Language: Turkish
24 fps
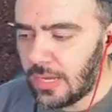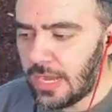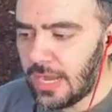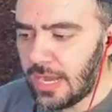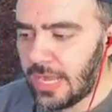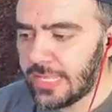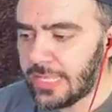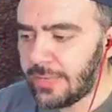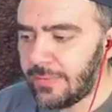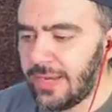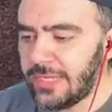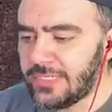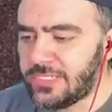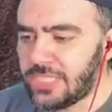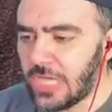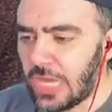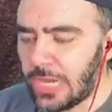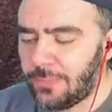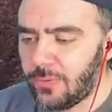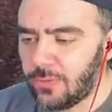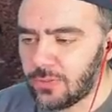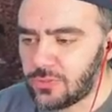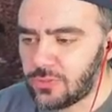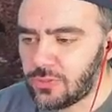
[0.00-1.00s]
Adama ne
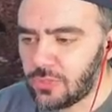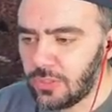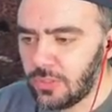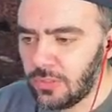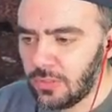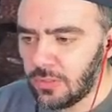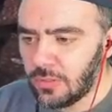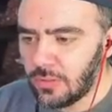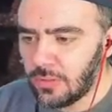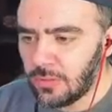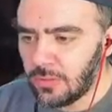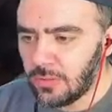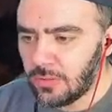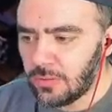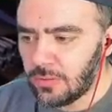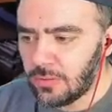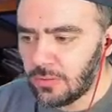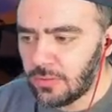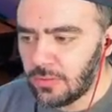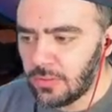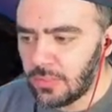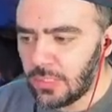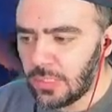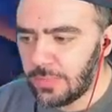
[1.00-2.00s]
çarpıyorsun?
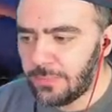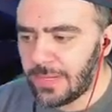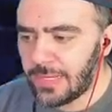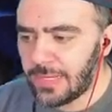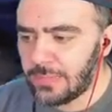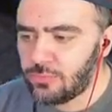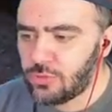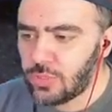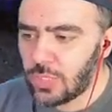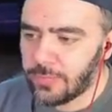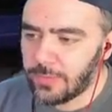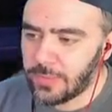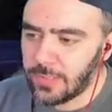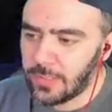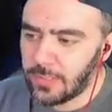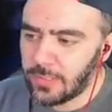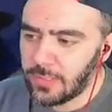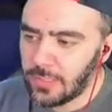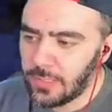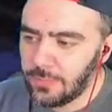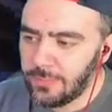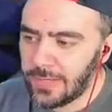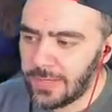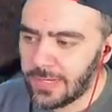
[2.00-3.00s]
İn bakayım şu arabadan.
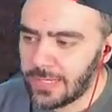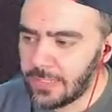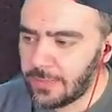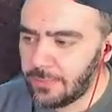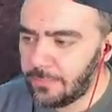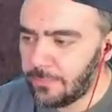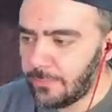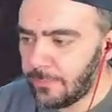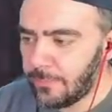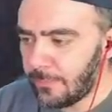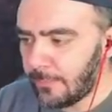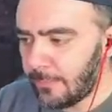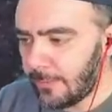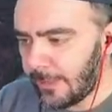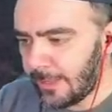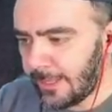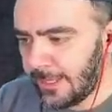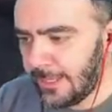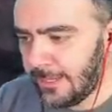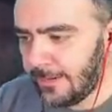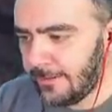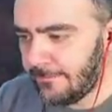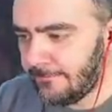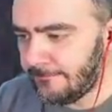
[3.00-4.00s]
İn bakayım.
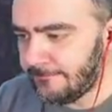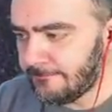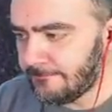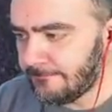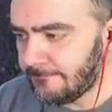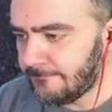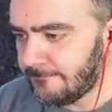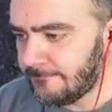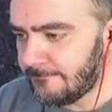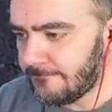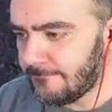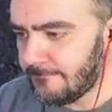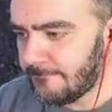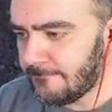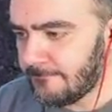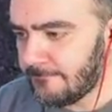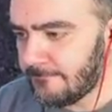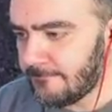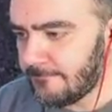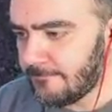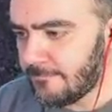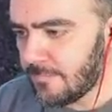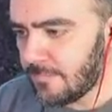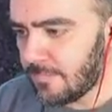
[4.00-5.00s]
İn.
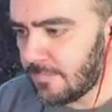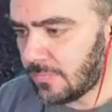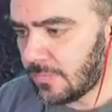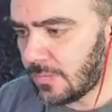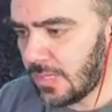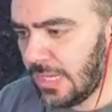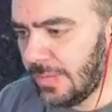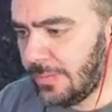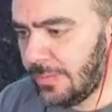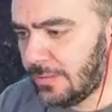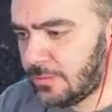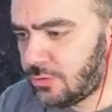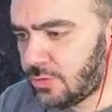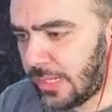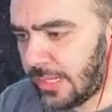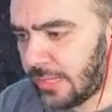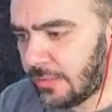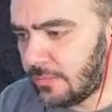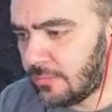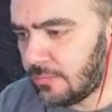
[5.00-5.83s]
İn o şuradan.